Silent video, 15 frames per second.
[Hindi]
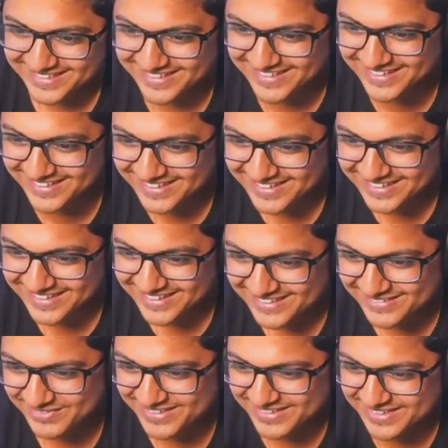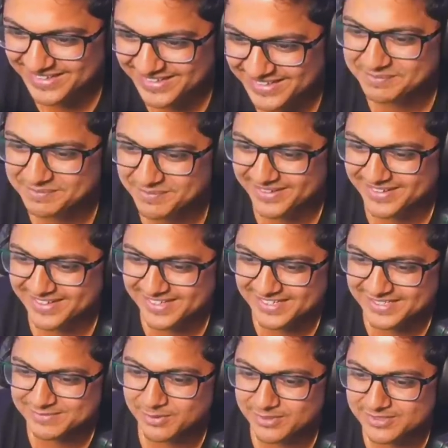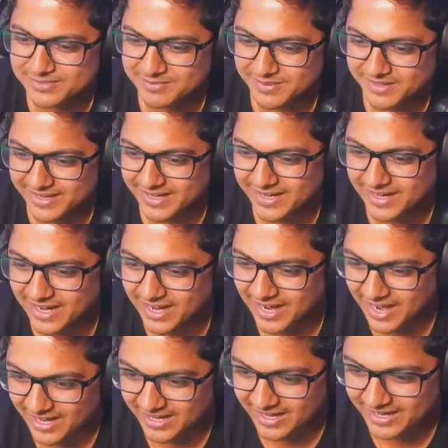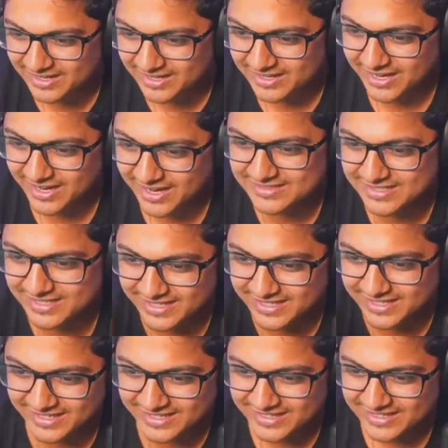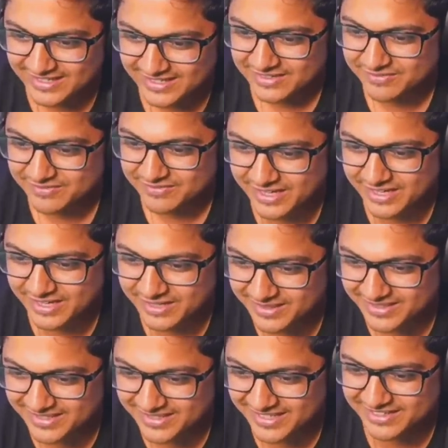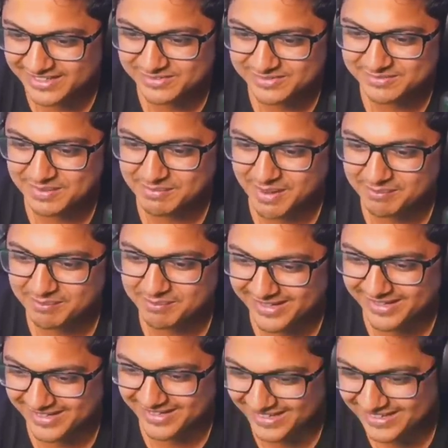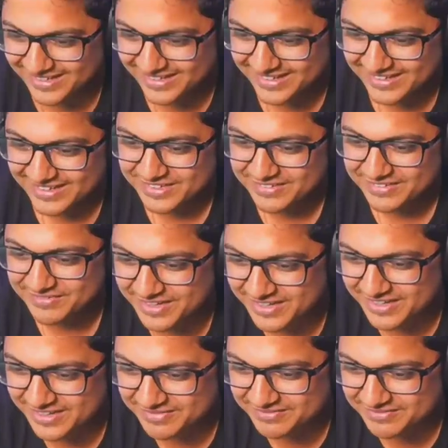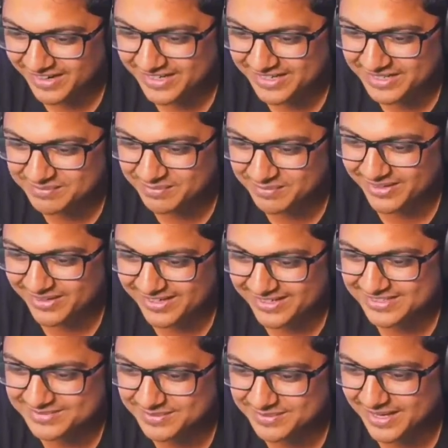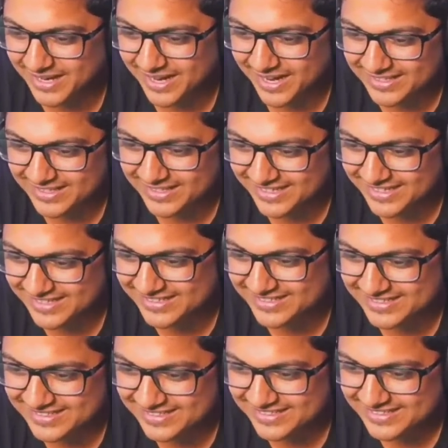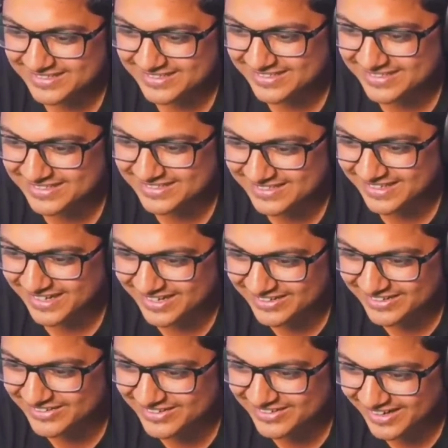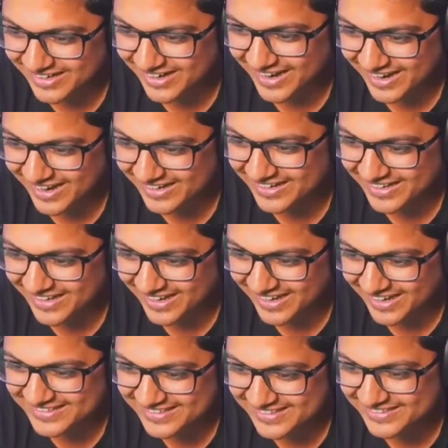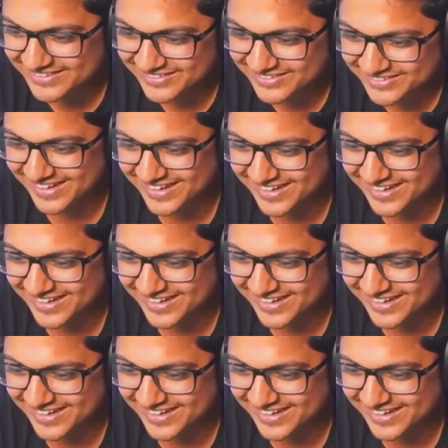फिर टीम मॉडल हाँ। ई स्पोर्ट्स में रेगा आ रहा ऐसा करके फिर एट बिट हाँ। क्रिएटिव में मामबा डन फिर वाई टी मॉडरेटर्स में आदित्य ठाकुर एंड आदि हो रहा